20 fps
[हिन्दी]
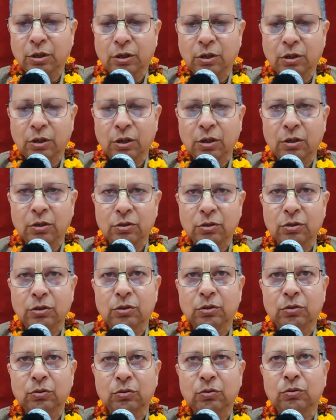करुणा
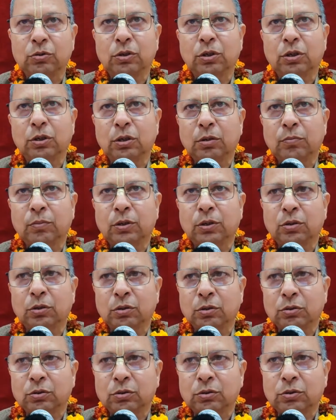सिंधु
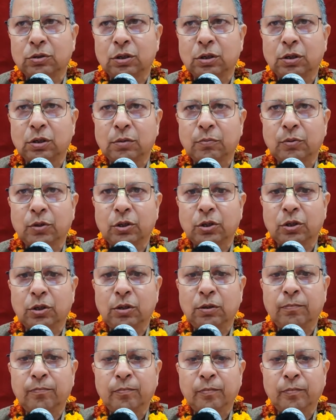दीनबंधु जगतपते